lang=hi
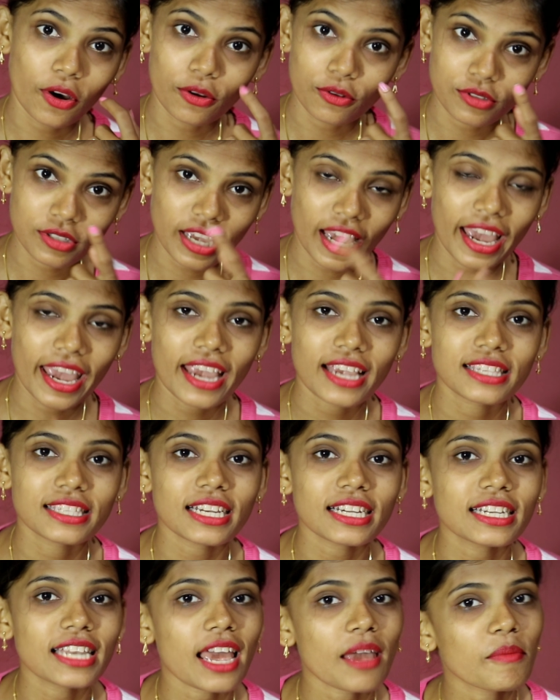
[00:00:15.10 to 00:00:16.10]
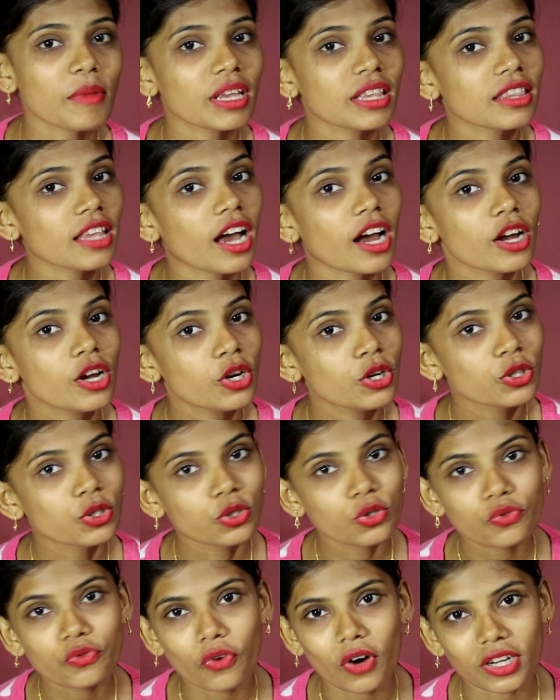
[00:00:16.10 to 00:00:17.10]
और उसका एग्जैक्ट टाइमिंग था
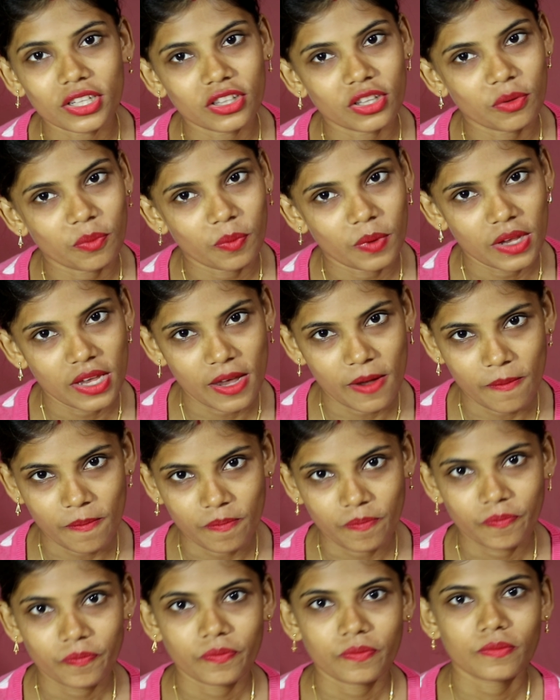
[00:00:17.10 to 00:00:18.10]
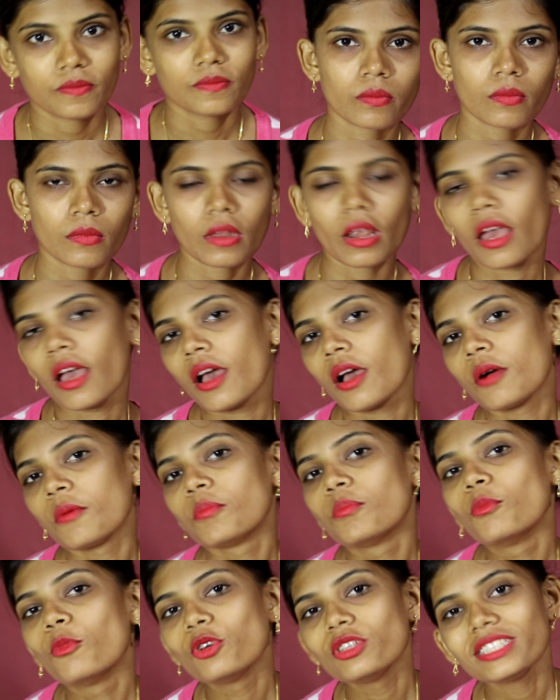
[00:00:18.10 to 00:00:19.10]
2:43 एम
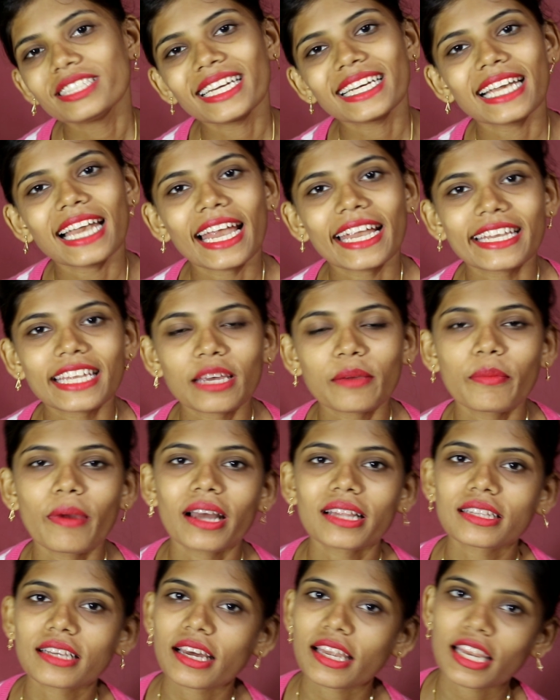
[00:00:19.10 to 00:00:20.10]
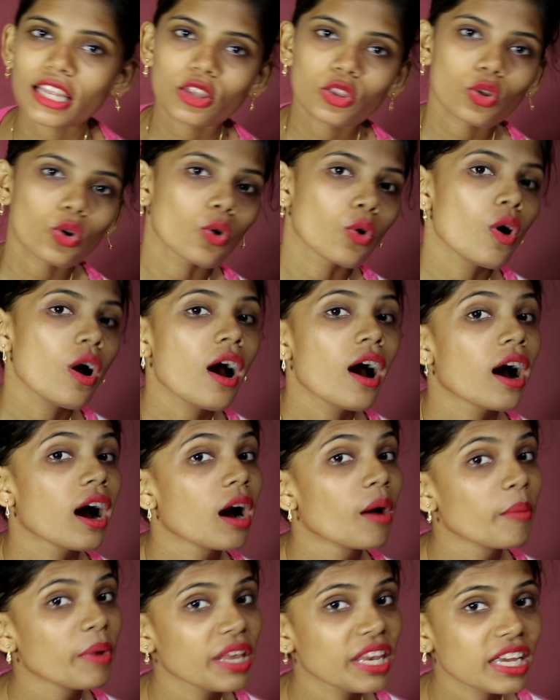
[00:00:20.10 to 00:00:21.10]
मून सैटेलाइट की बात करें तो
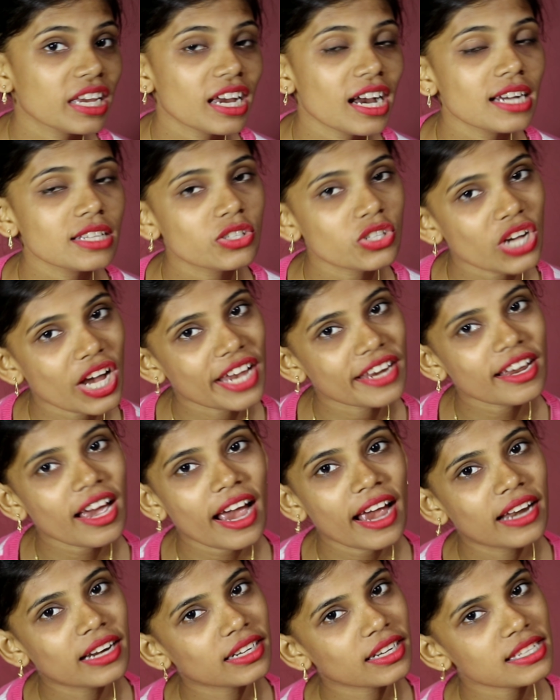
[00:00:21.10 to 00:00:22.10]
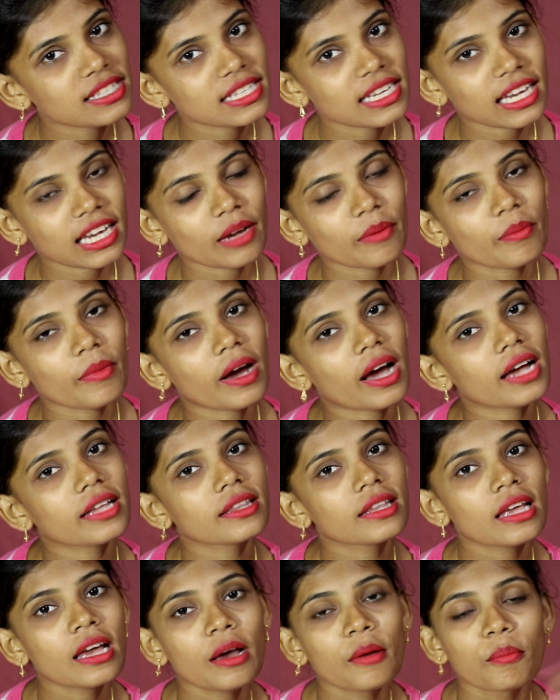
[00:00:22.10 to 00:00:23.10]
अमेरिका चाइना एंड रसिया के
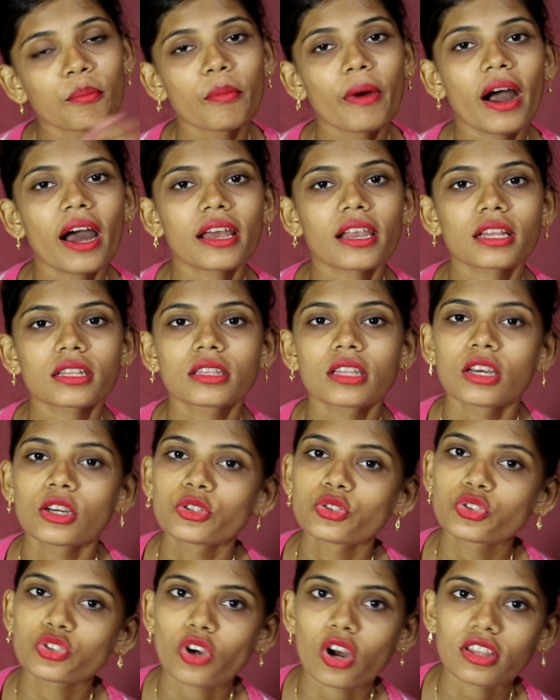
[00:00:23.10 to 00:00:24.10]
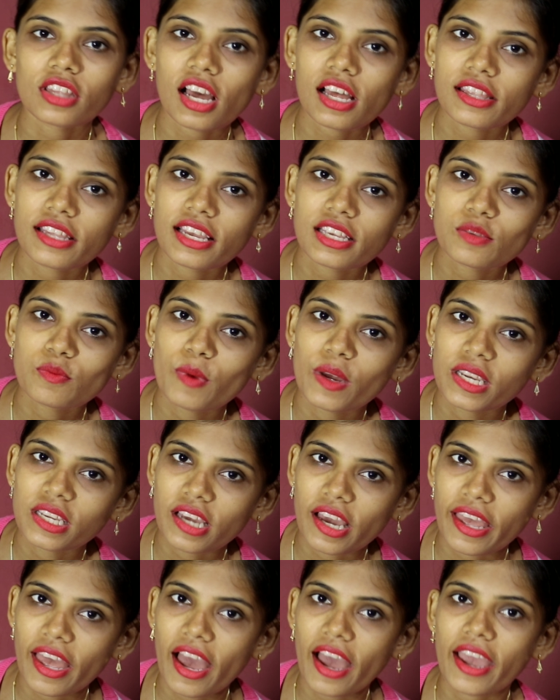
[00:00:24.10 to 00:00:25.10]
बाद भारत चौथा देश बन
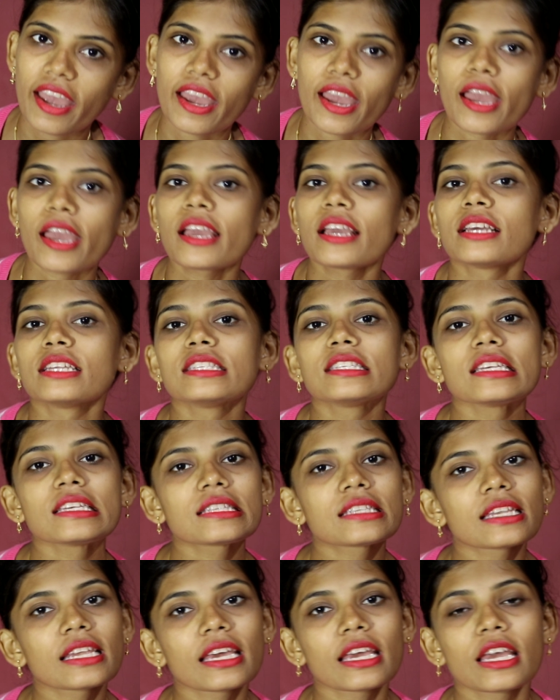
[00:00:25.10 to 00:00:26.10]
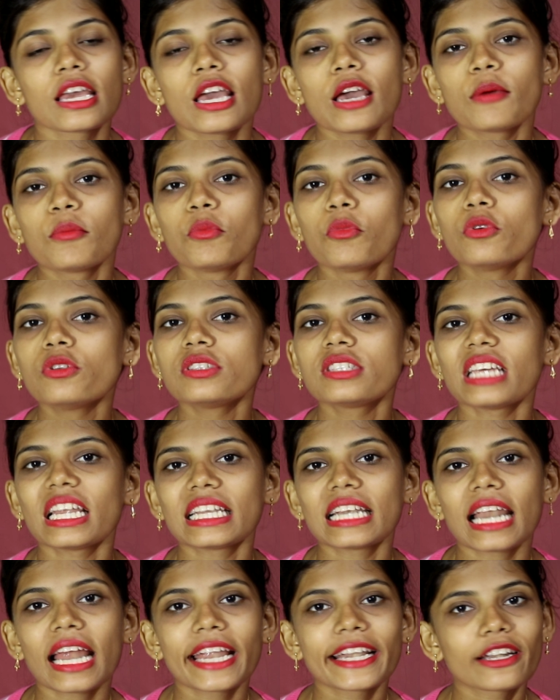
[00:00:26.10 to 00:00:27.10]
गया है जिसने मून
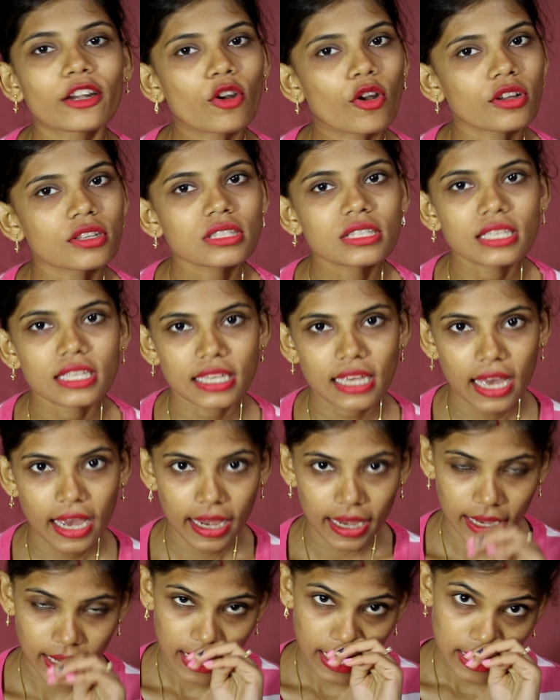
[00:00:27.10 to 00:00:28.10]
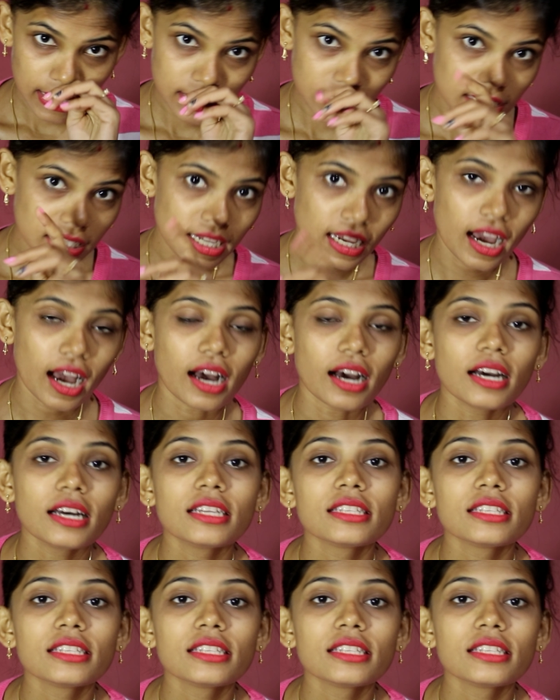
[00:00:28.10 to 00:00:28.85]
सैटेलाइट लॉन्च किया है जी हाँ